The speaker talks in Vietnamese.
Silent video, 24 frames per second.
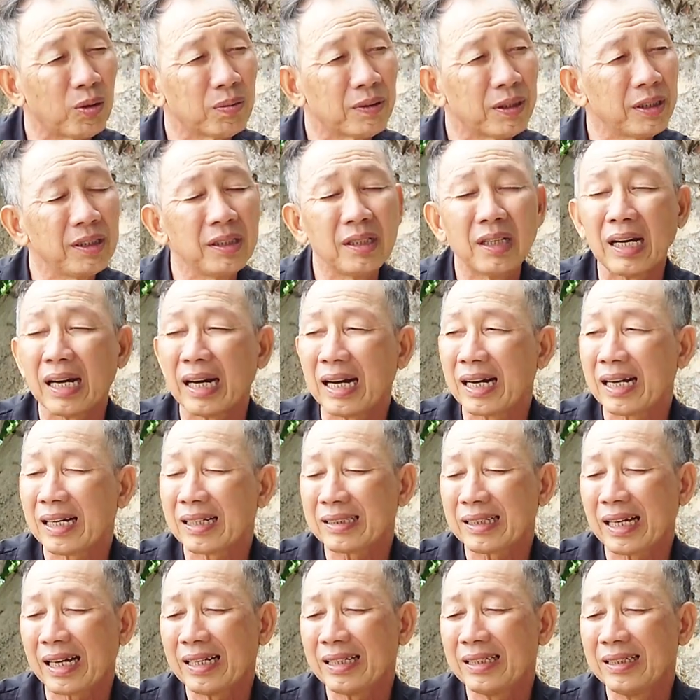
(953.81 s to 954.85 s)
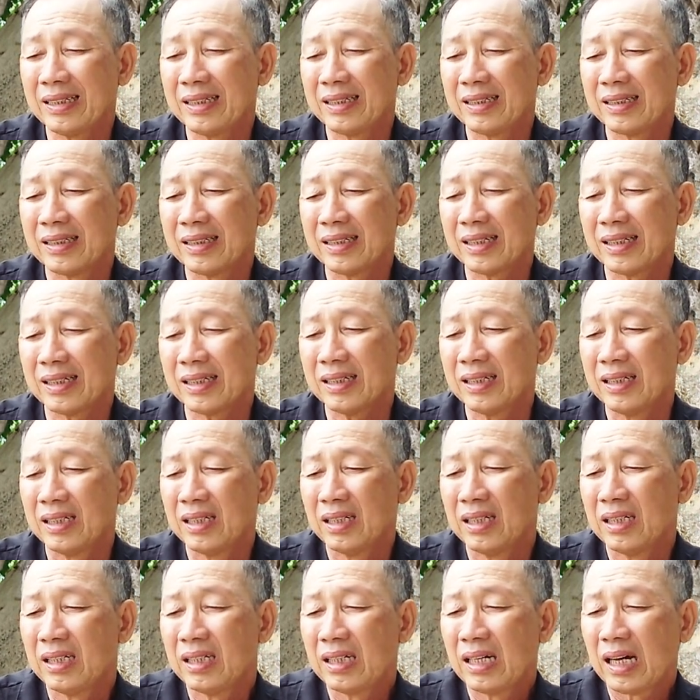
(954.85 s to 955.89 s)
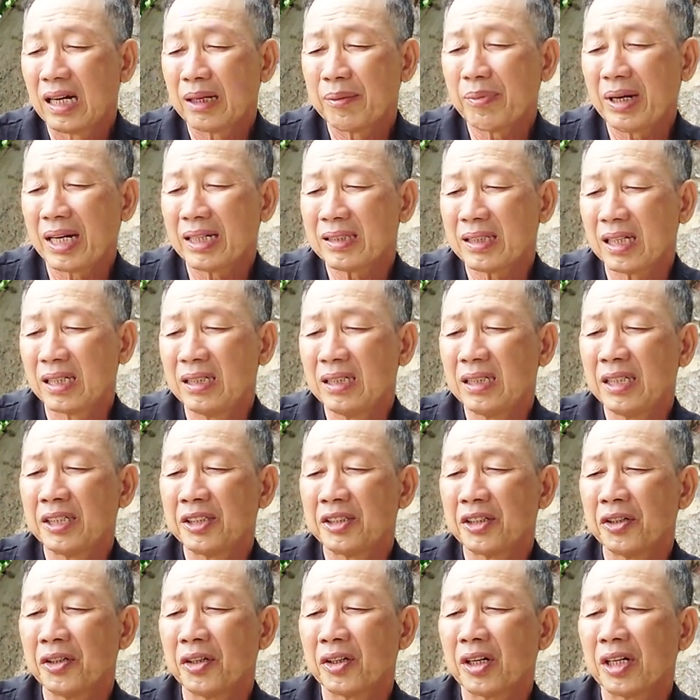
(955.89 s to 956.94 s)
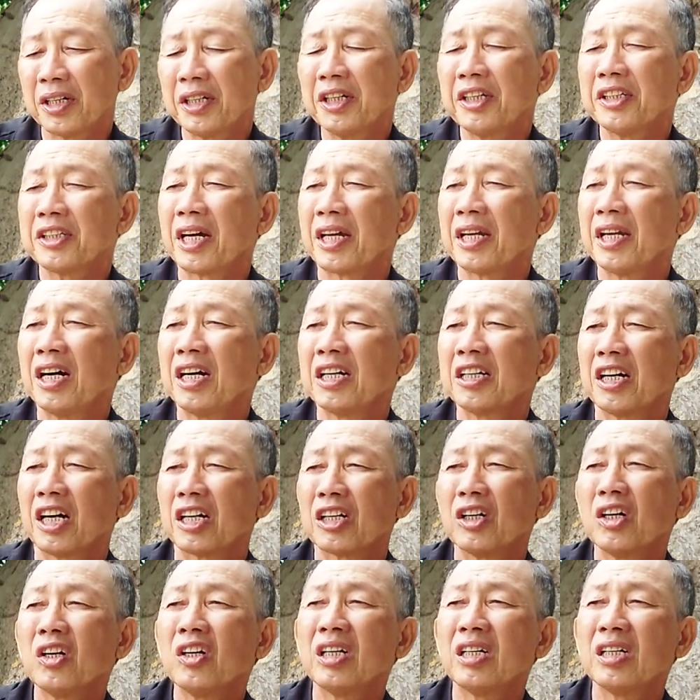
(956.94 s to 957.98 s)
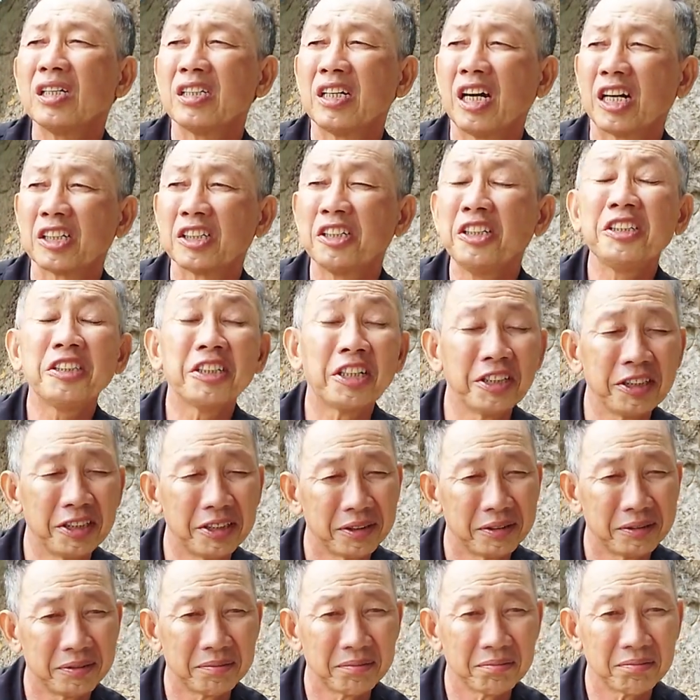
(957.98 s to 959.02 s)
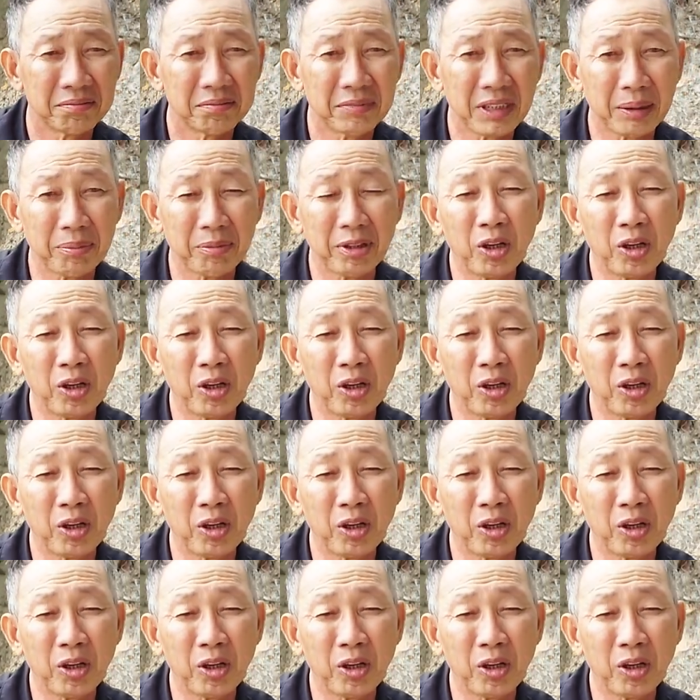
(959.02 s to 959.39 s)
Dạ. một khi là tại vì anh Ba Tịnh thì thường nó đi Tà Lơn đợt đó là đợt thứ tư yeah. Dạ.